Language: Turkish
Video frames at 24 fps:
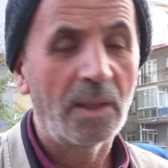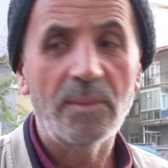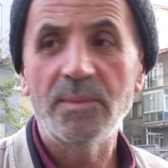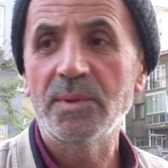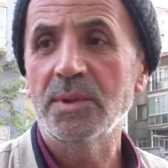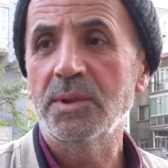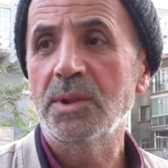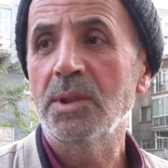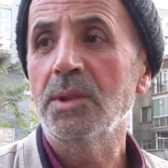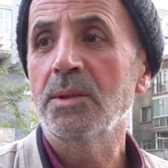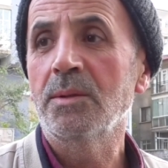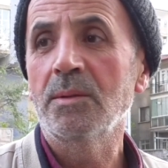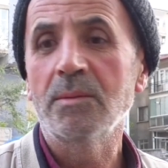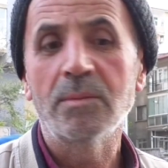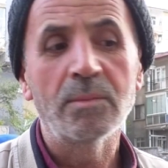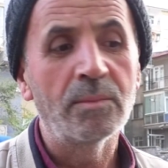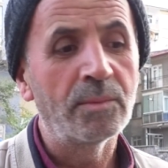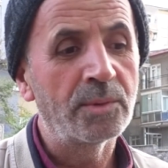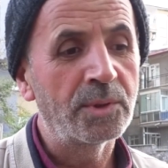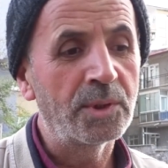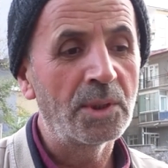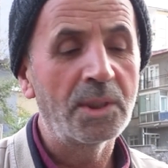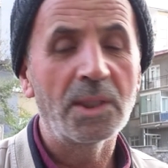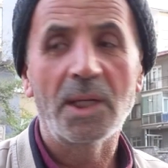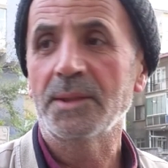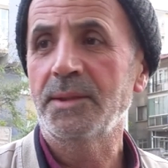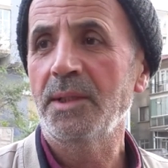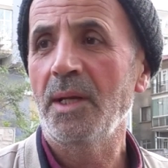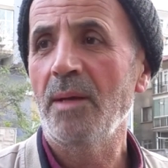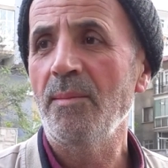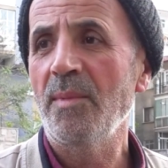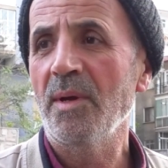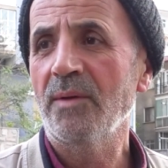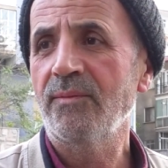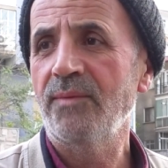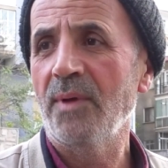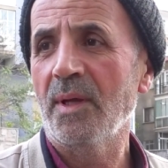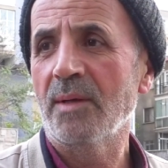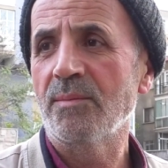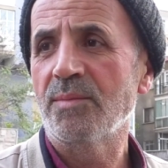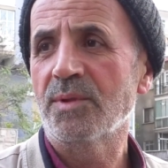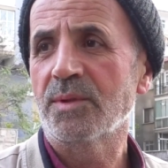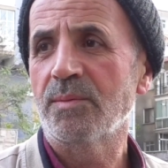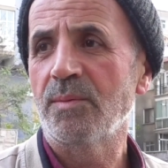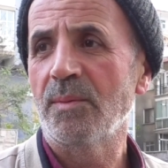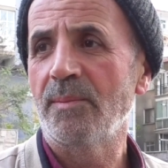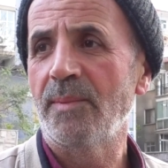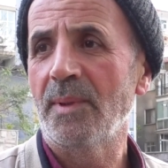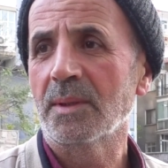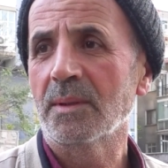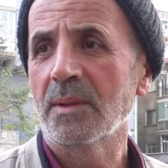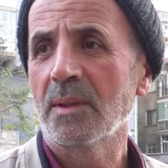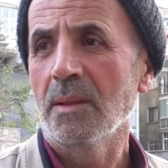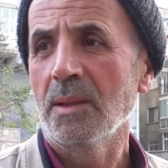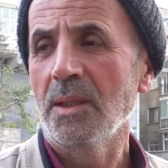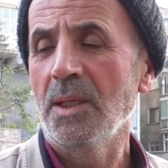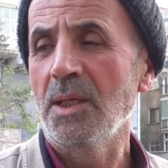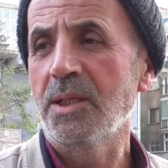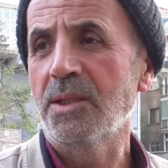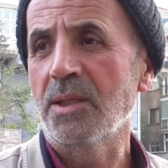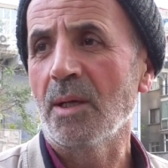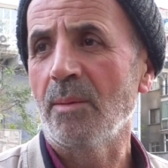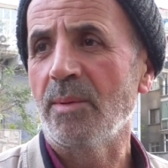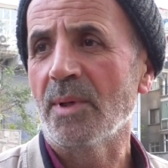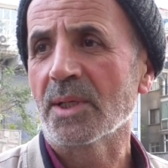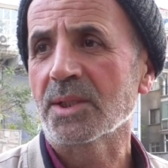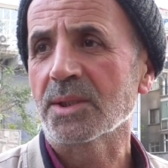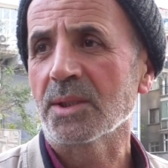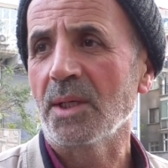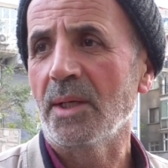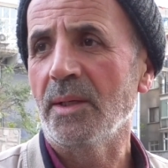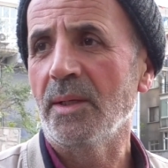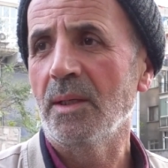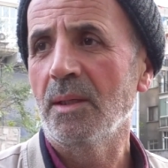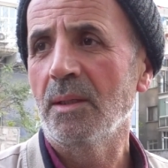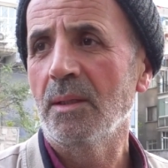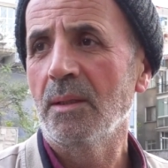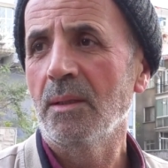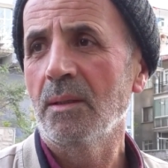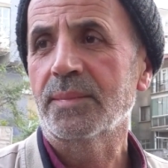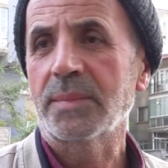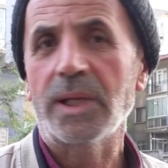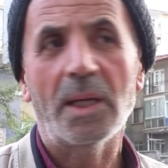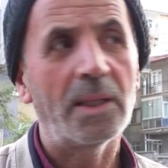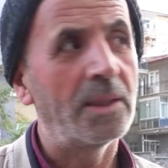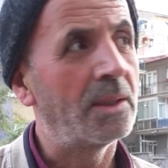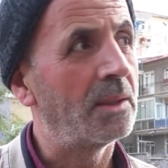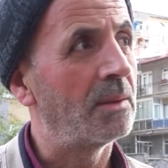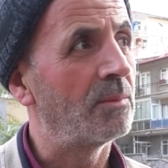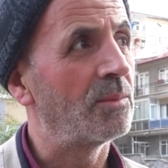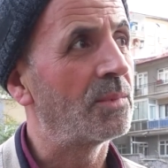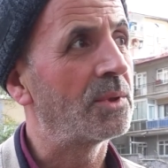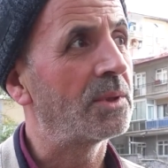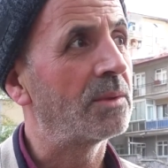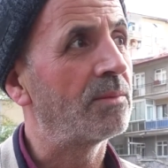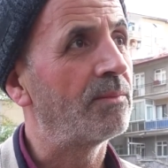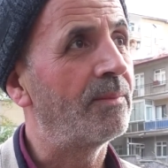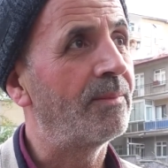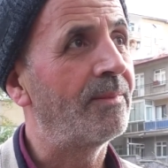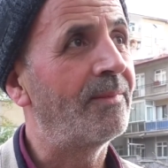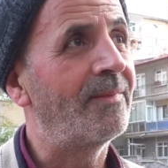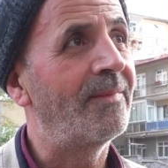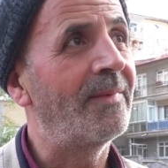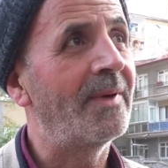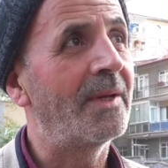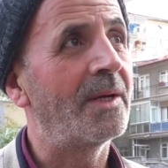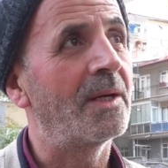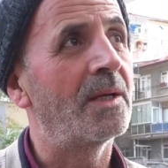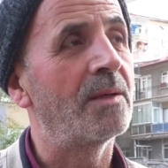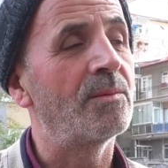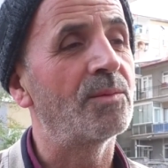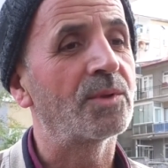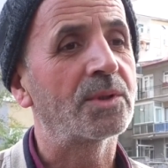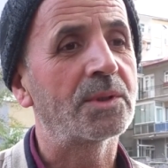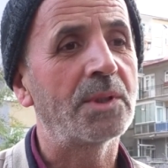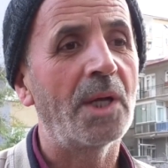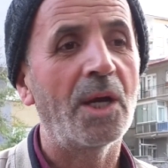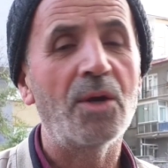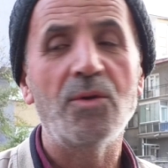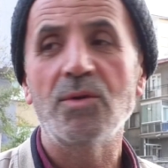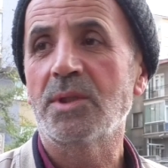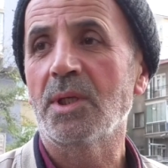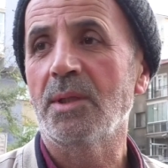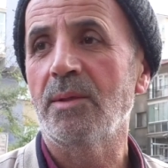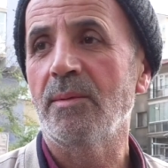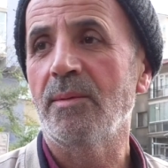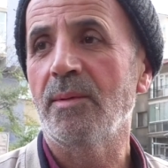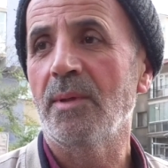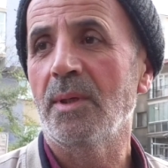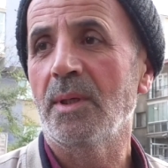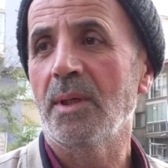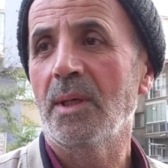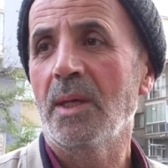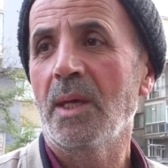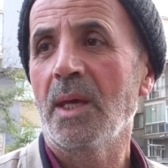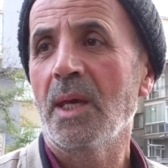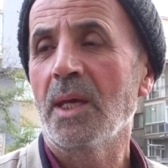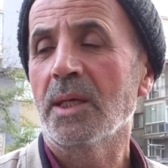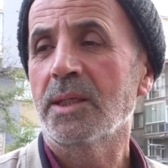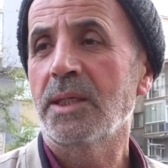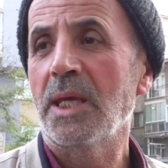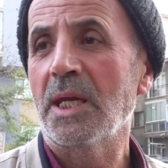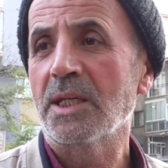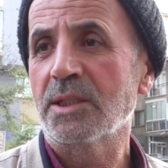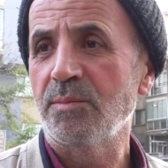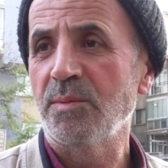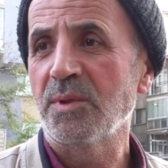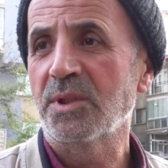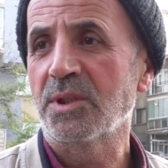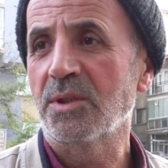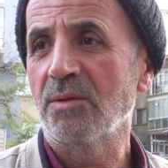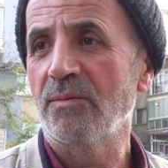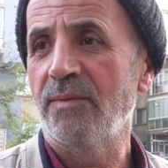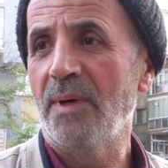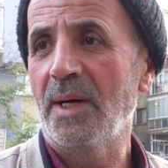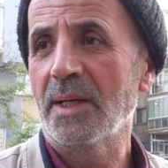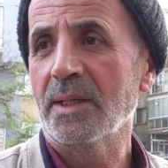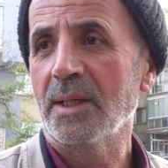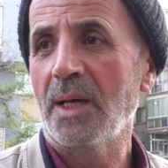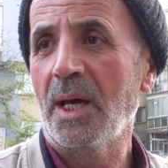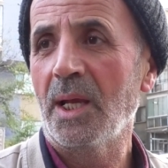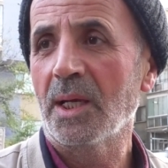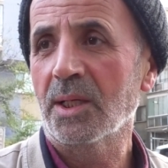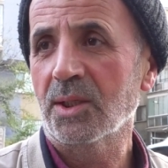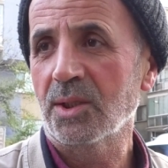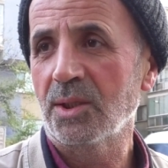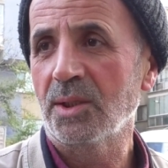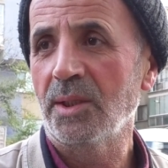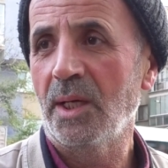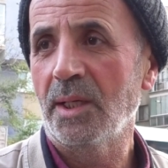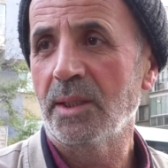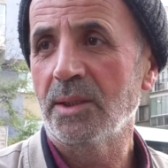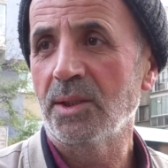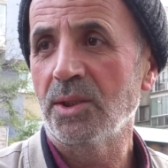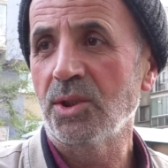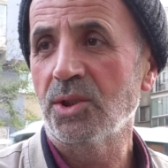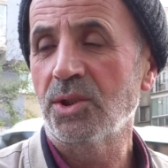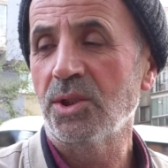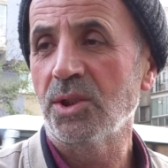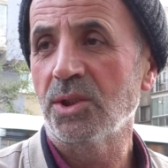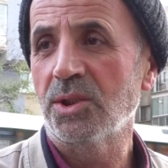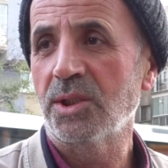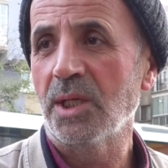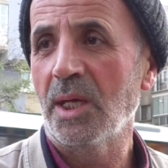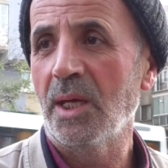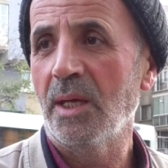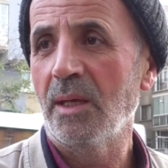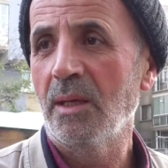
Tabii ki yıllardır emek vermiş bir böyle ilçe başkanı. Tanınmış, verilmiş. Daha önce de bir geçmişi var halkına iç içe.